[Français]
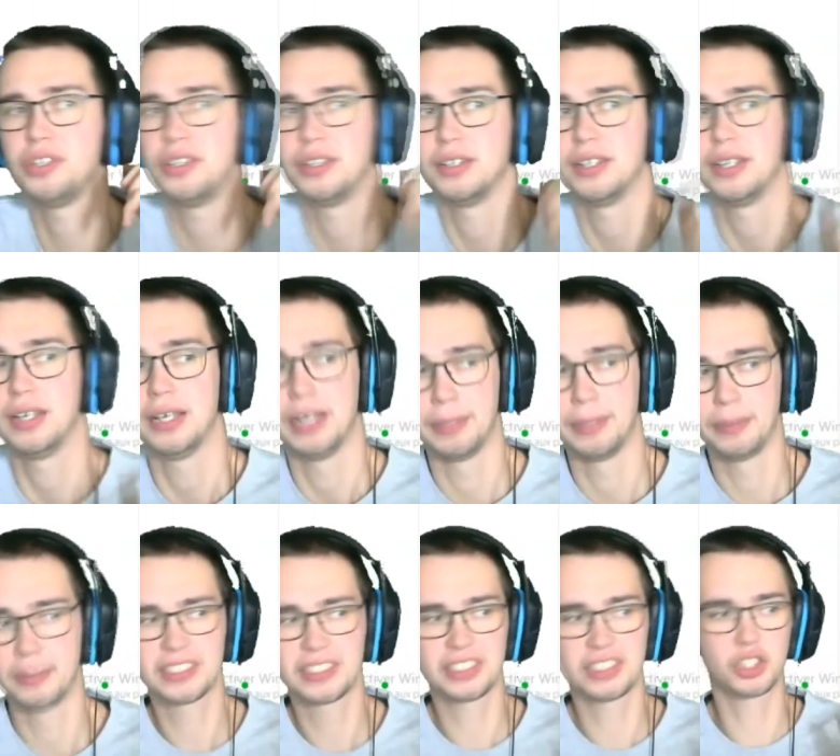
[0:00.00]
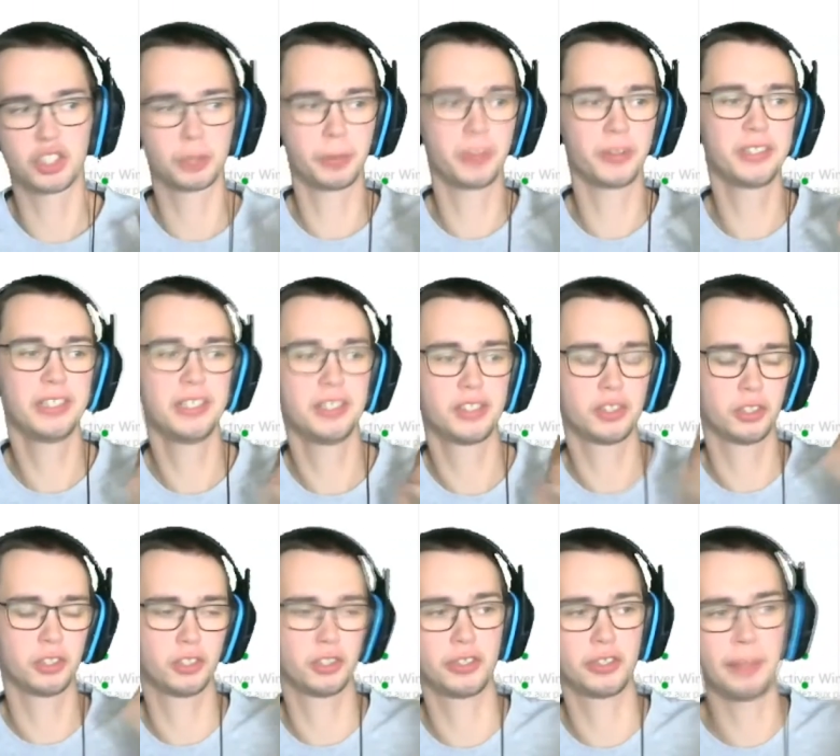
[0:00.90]
Et eh ben c'est ce que je pensais,
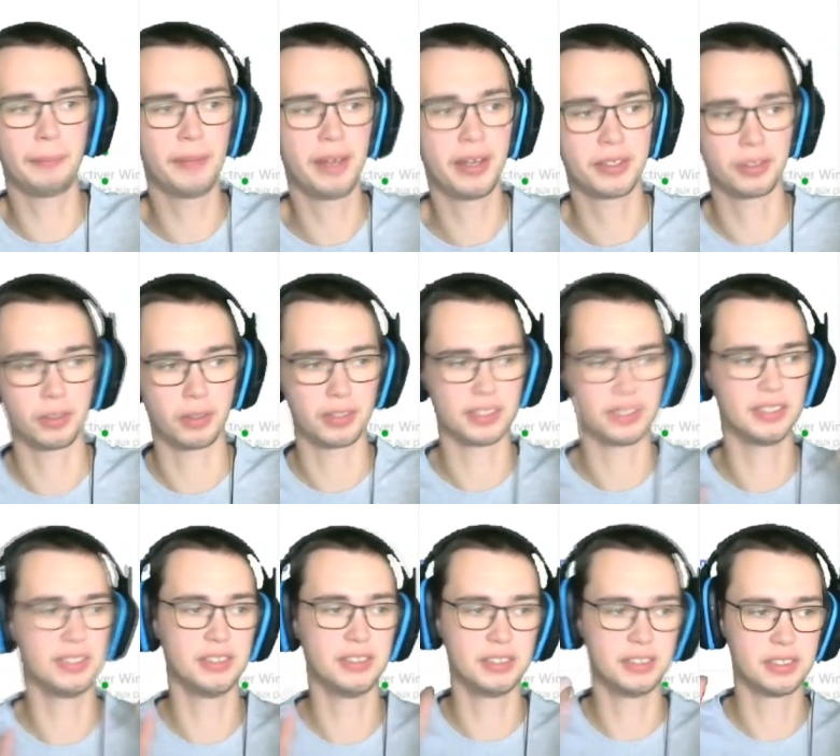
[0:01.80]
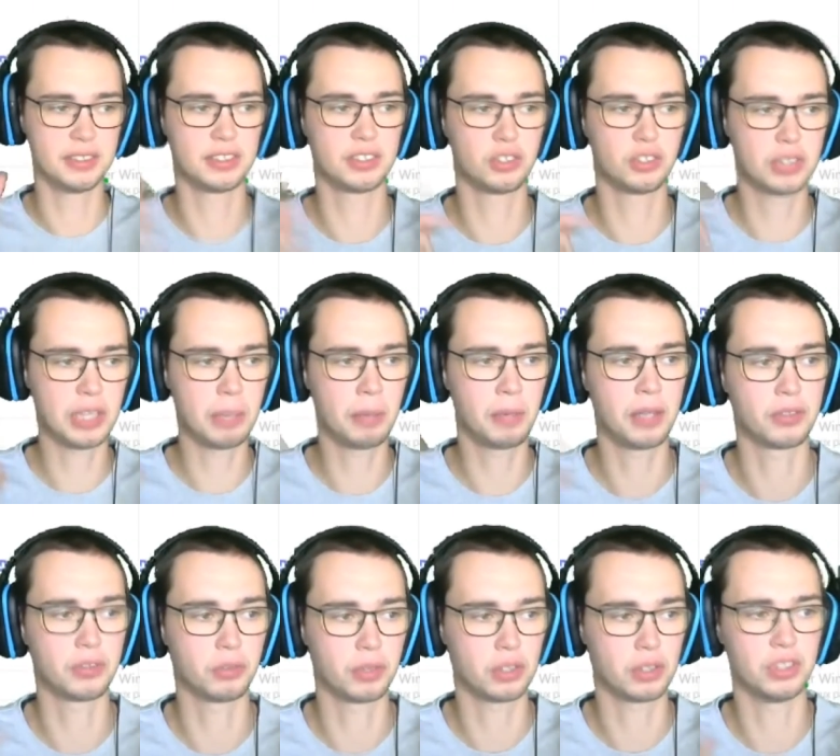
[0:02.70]
ce, terme-là, toi. ce terme-là,
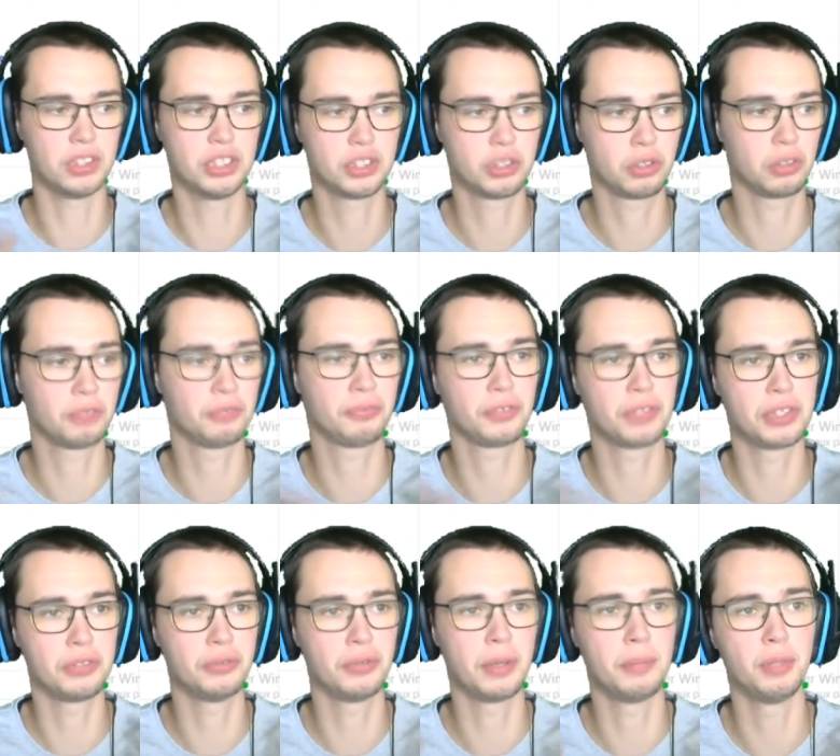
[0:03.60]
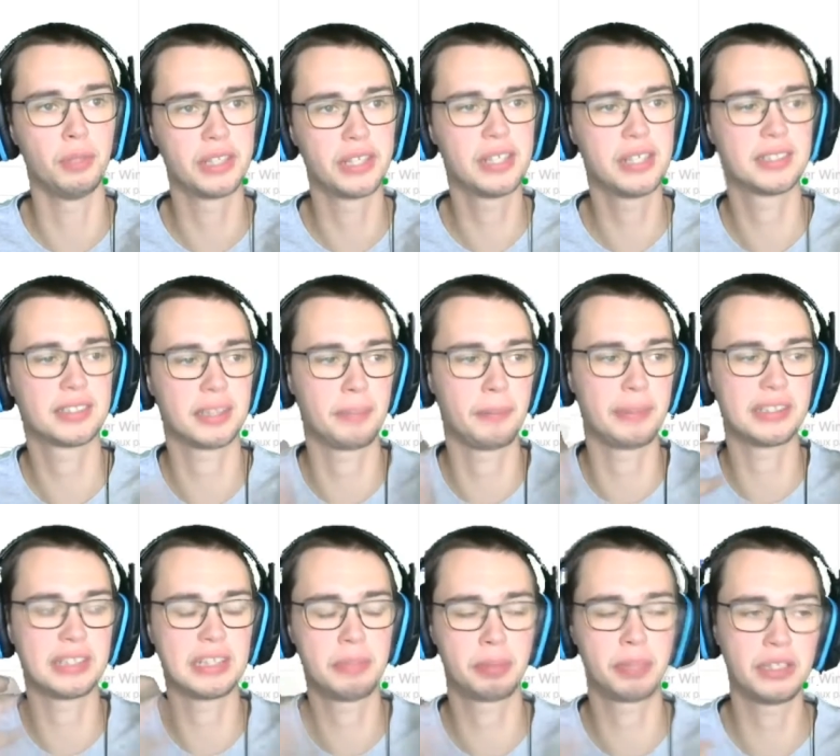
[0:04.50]
toi, quand ils, font des nouvelles modèles, ça
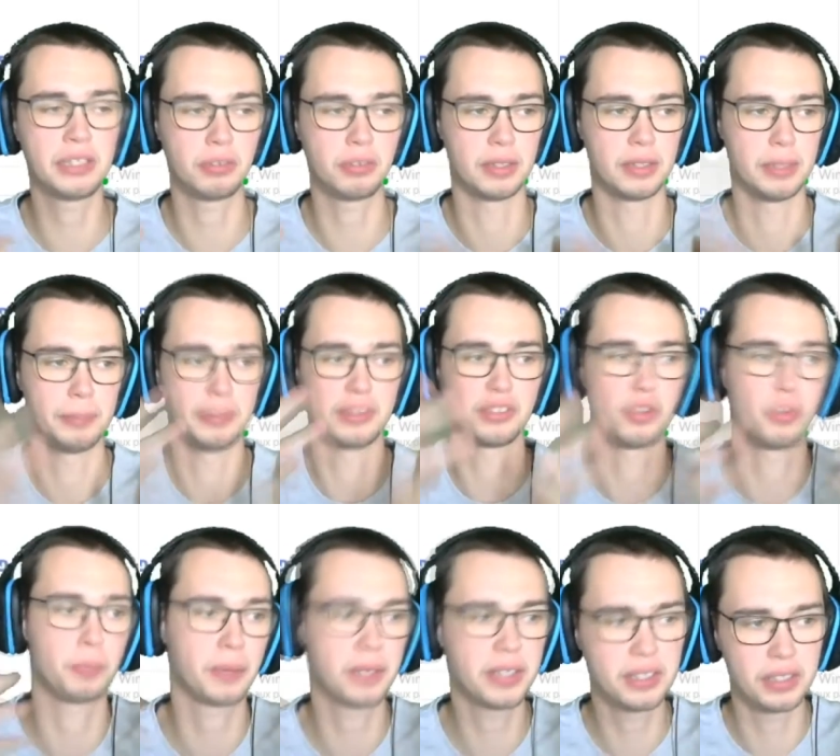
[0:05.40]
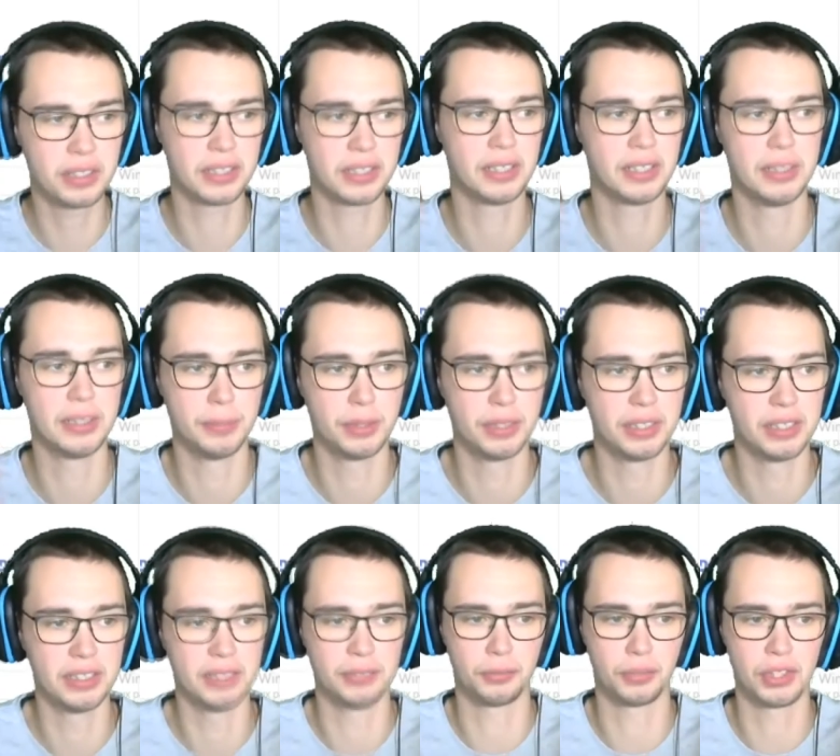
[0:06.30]
baisse les prix, toi. Les baisses de prix, et les
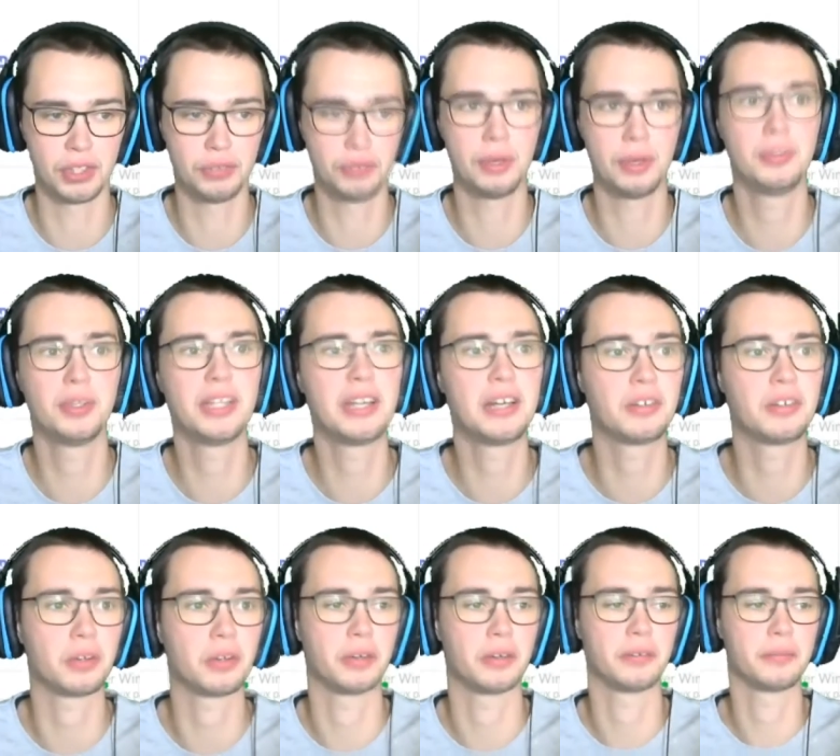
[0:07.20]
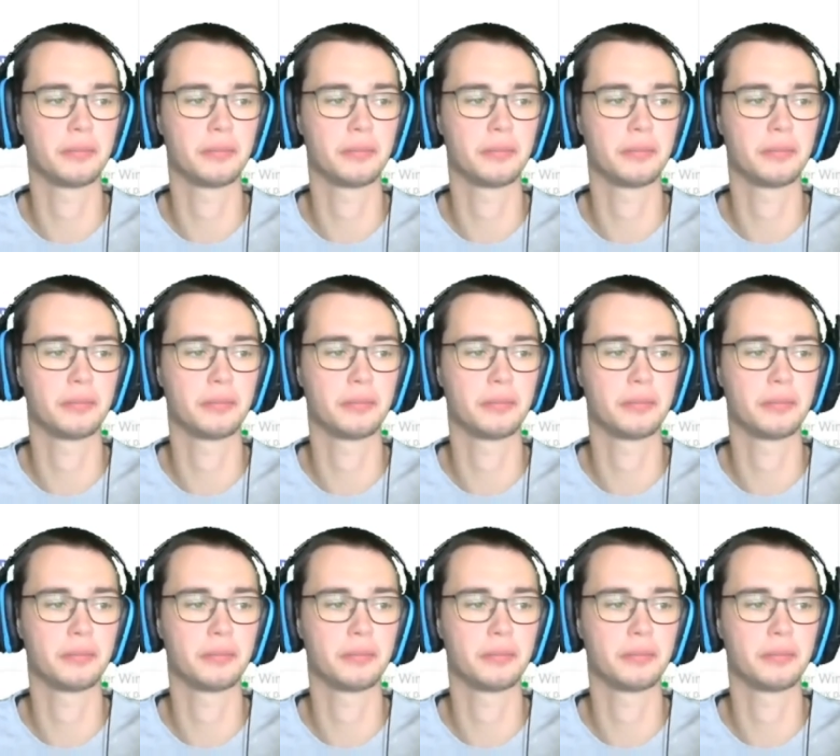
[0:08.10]
ils font des nouvelles modèles, quoi.